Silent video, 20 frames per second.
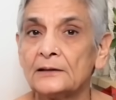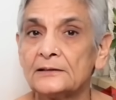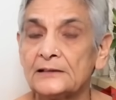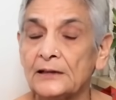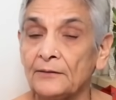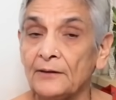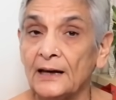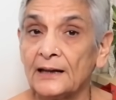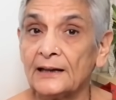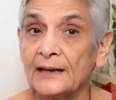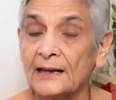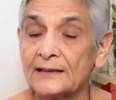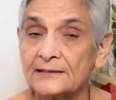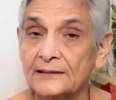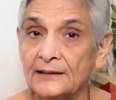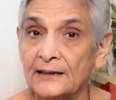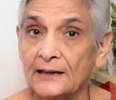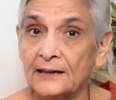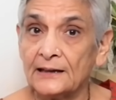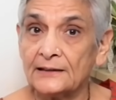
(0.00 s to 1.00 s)
जवान
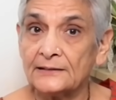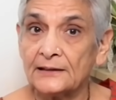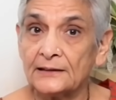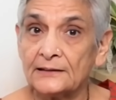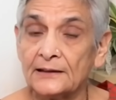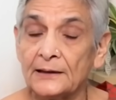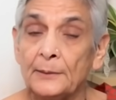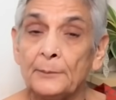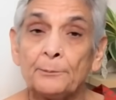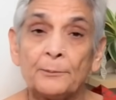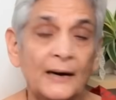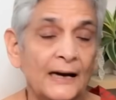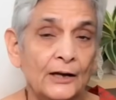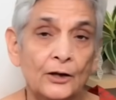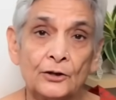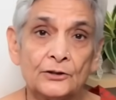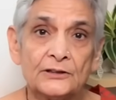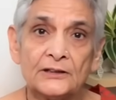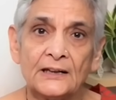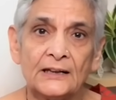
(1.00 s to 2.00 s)
कैसे रहना चाहते हैं
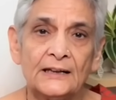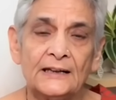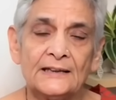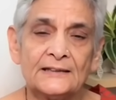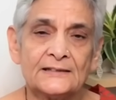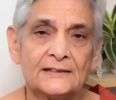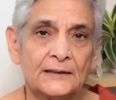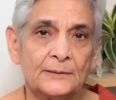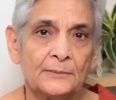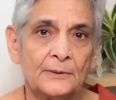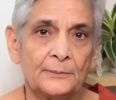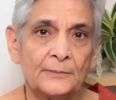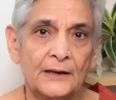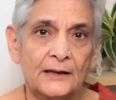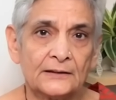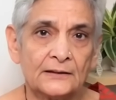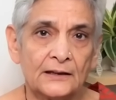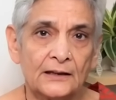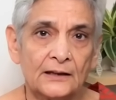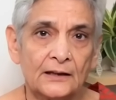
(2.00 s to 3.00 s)
बायोलॉजिकल एज की मैं
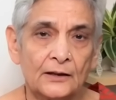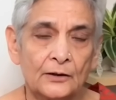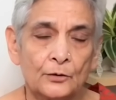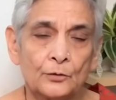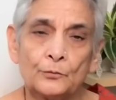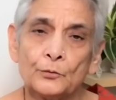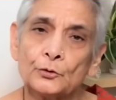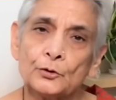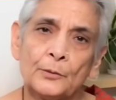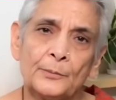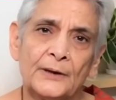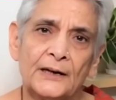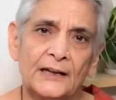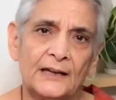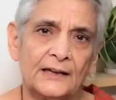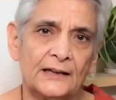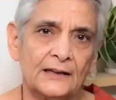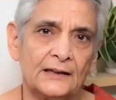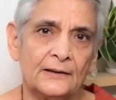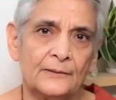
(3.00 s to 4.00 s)
बात नहीं कर रही हूं वो तो
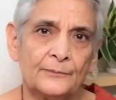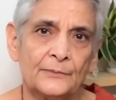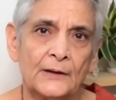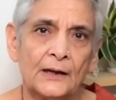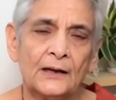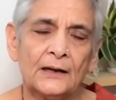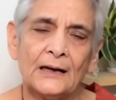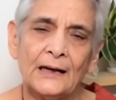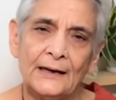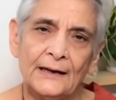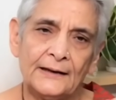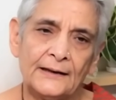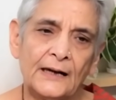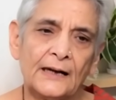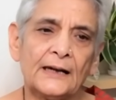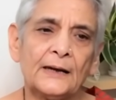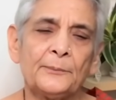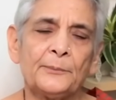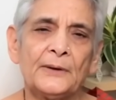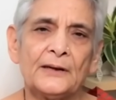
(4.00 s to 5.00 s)
बढ़ेगी
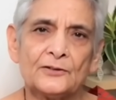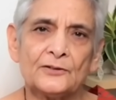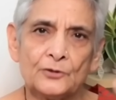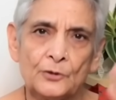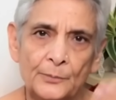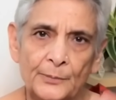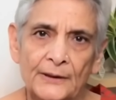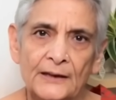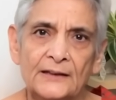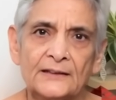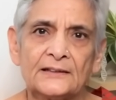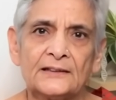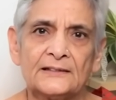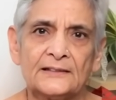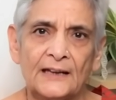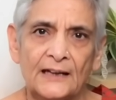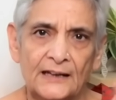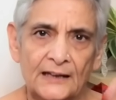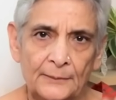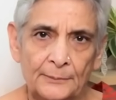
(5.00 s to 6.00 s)
कैलेंडर के पेज तो पलटते
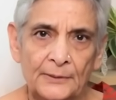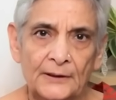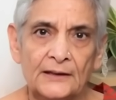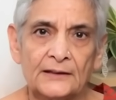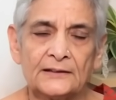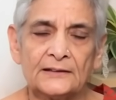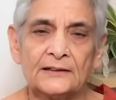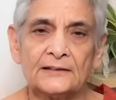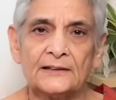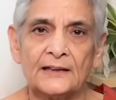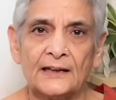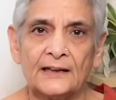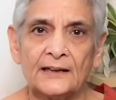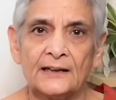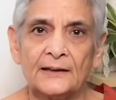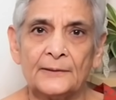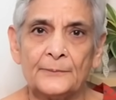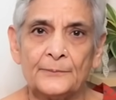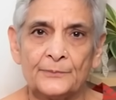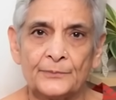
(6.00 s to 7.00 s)
जाएंगे पलटते
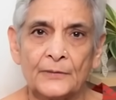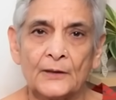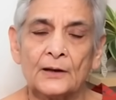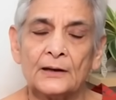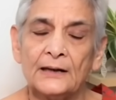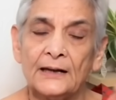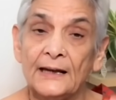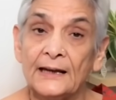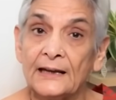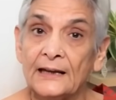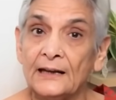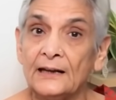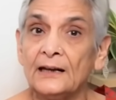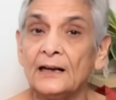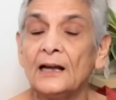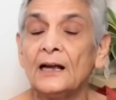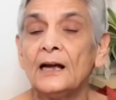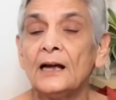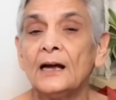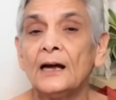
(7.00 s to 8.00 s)
जाएंगे
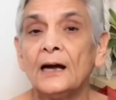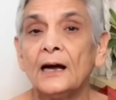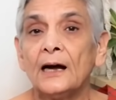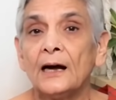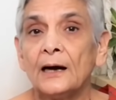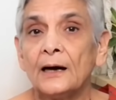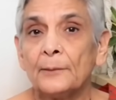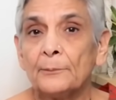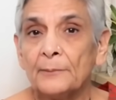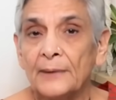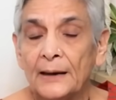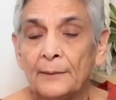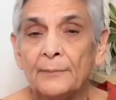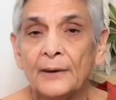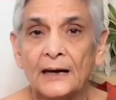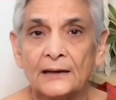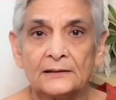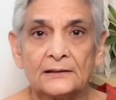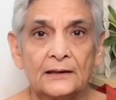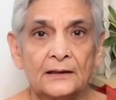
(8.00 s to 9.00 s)
लेकिन मैं
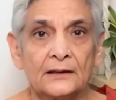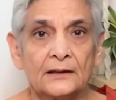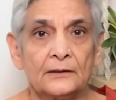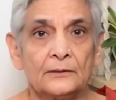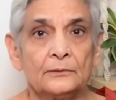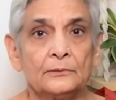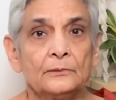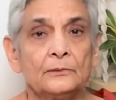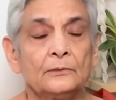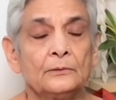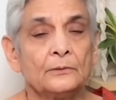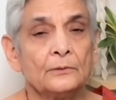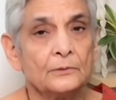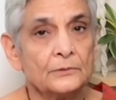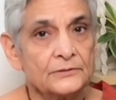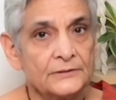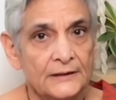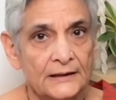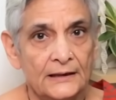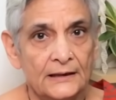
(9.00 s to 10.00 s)
बात कर रही हूं
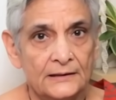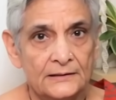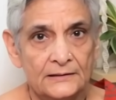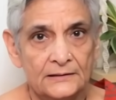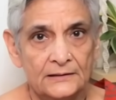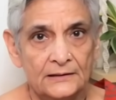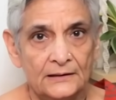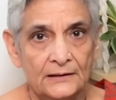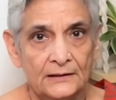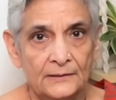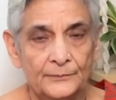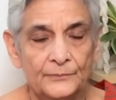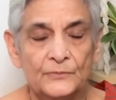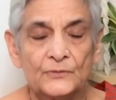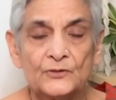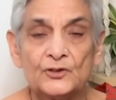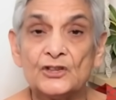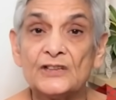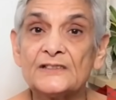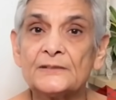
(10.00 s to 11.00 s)
उस एज की
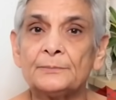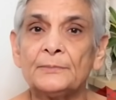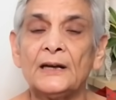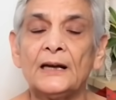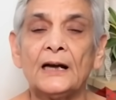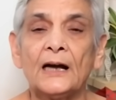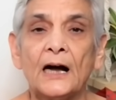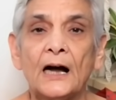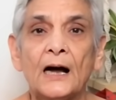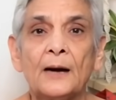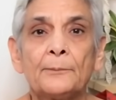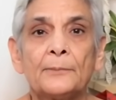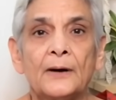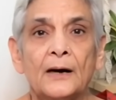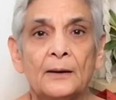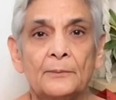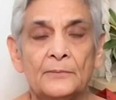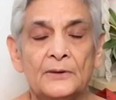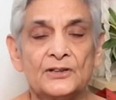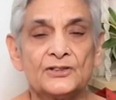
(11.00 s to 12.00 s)
जिसमें आप
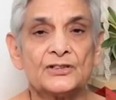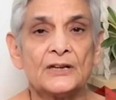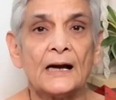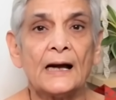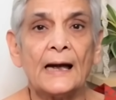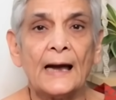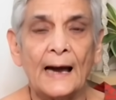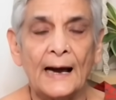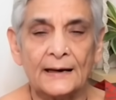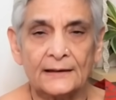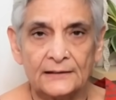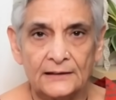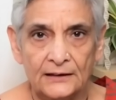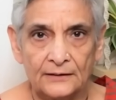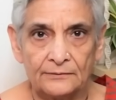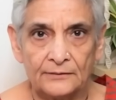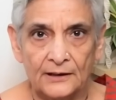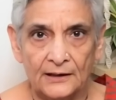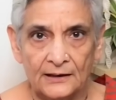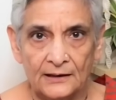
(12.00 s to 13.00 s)
हमेशा
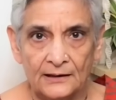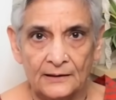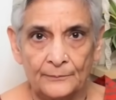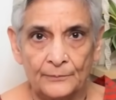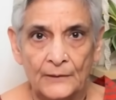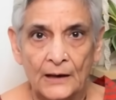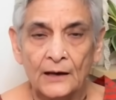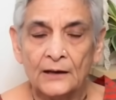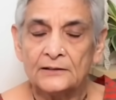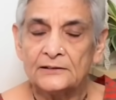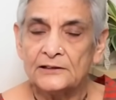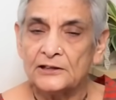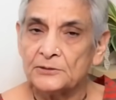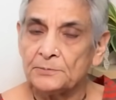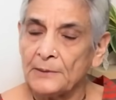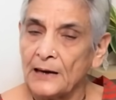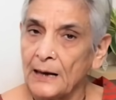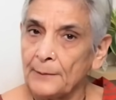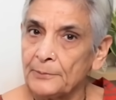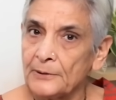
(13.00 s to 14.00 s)
एक्टिव रहें
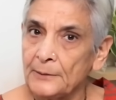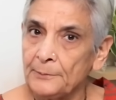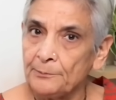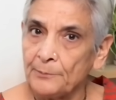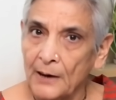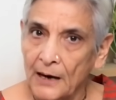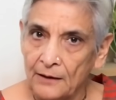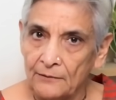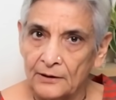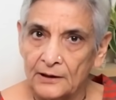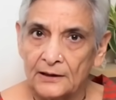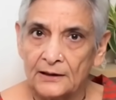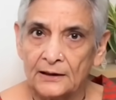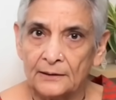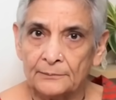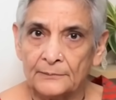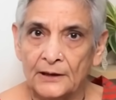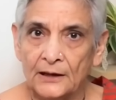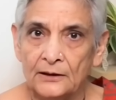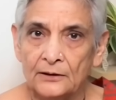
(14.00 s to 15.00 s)
जिसमें आपकी पावर
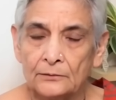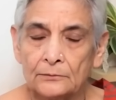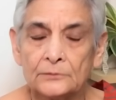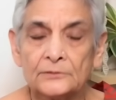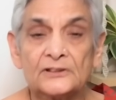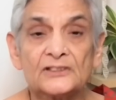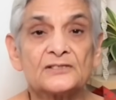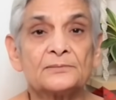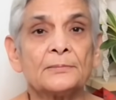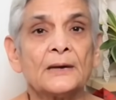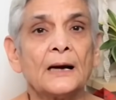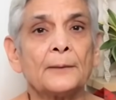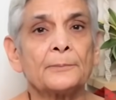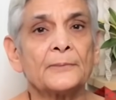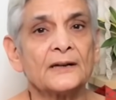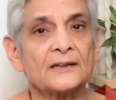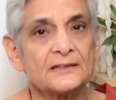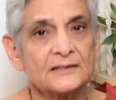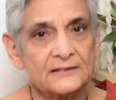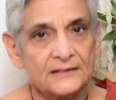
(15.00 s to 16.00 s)
कम नहीं हो जिसमें
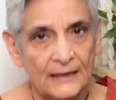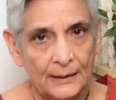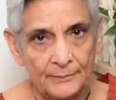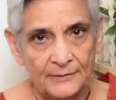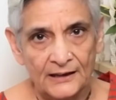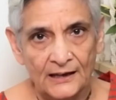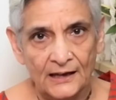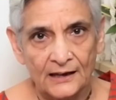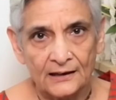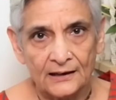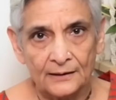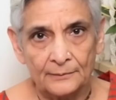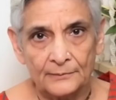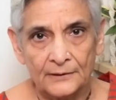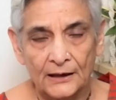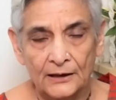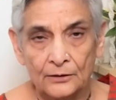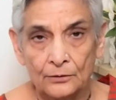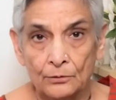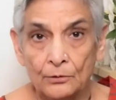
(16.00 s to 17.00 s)
आपका स्टेमिना कम
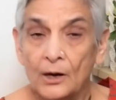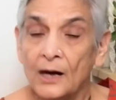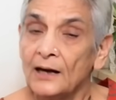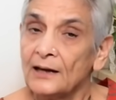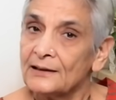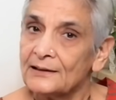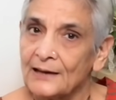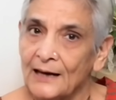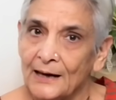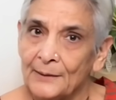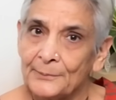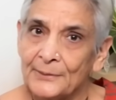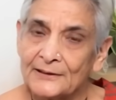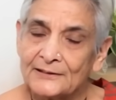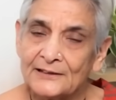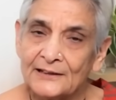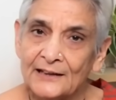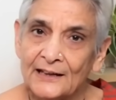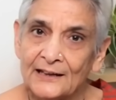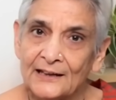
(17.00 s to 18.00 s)
नहीं हो क्या आप
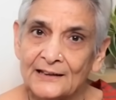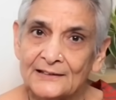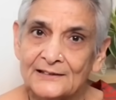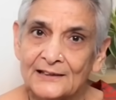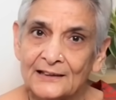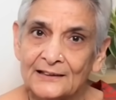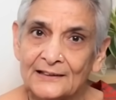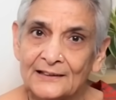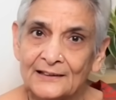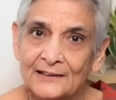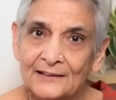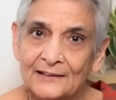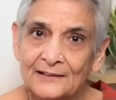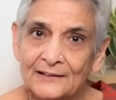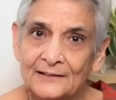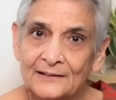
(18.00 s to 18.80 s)
ऐसे रहना चाहते हैं